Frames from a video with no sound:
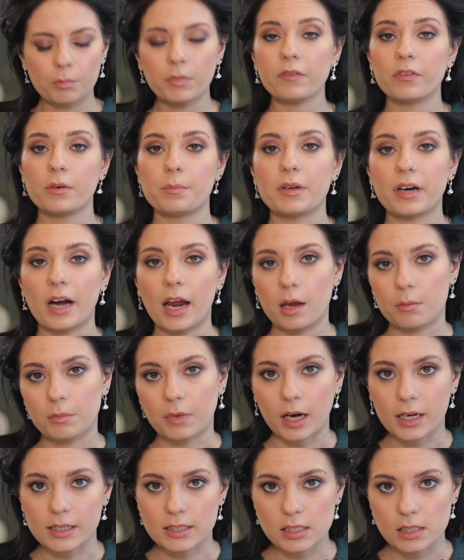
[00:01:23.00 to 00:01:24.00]
Мы
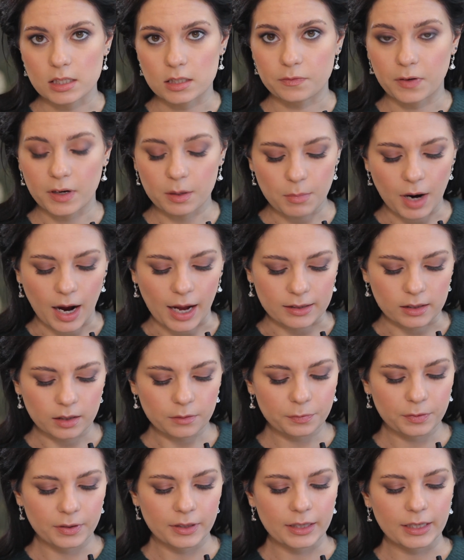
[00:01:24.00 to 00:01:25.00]
выбираем один из
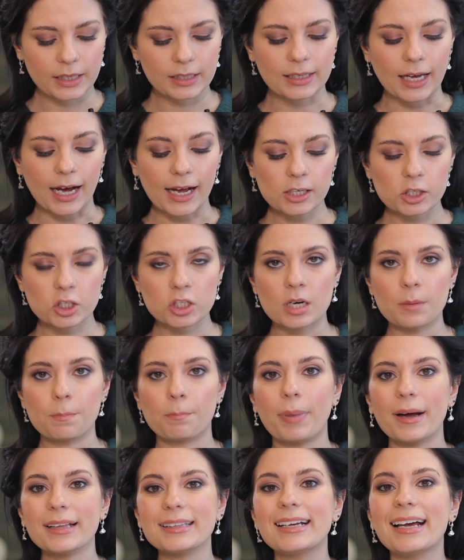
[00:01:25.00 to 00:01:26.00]
форматов и дальше
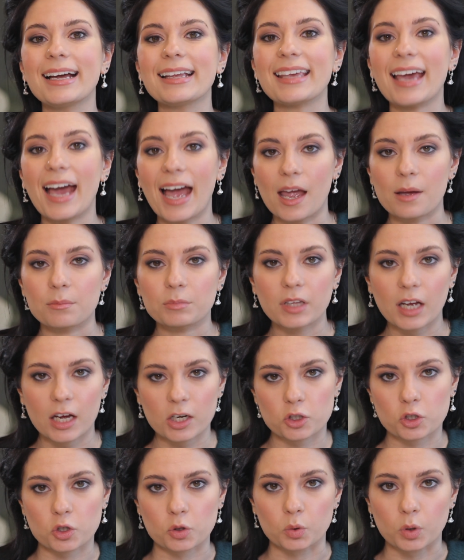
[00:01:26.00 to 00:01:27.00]
подгоняем
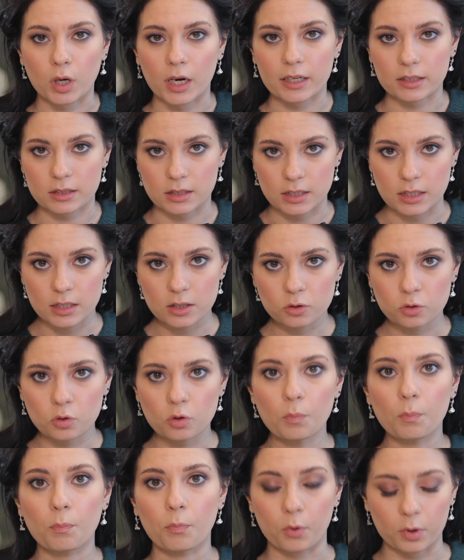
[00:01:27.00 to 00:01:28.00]
нашу
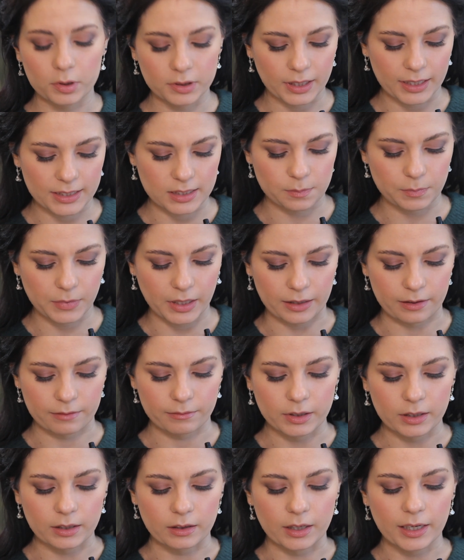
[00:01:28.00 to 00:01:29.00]
картинку под размер.
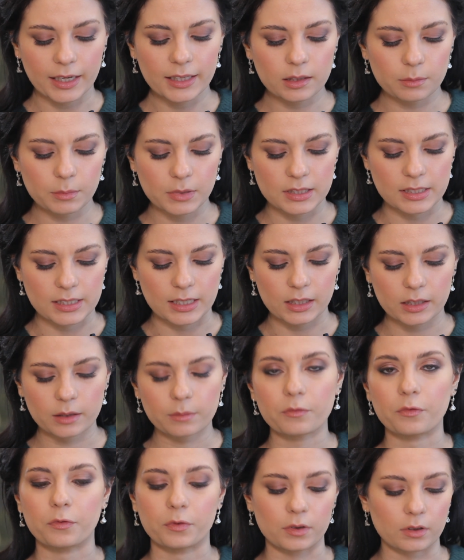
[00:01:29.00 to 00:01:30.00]
А, это мы
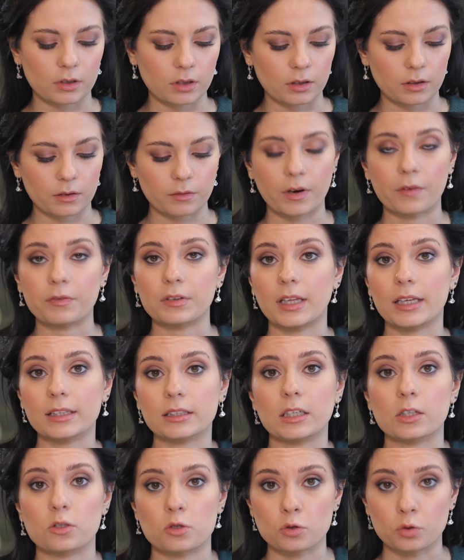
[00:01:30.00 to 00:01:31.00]
делаем в, во
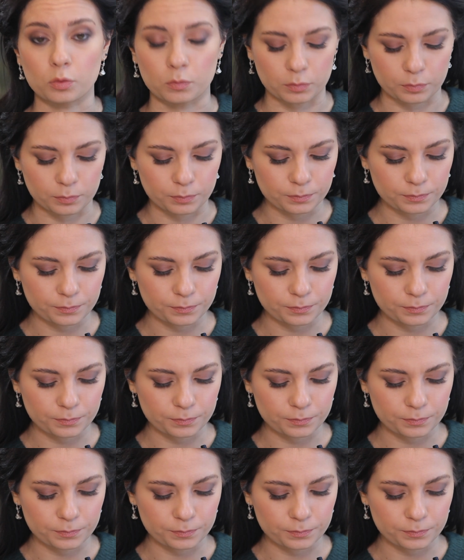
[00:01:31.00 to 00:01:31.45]
вкладке Zoom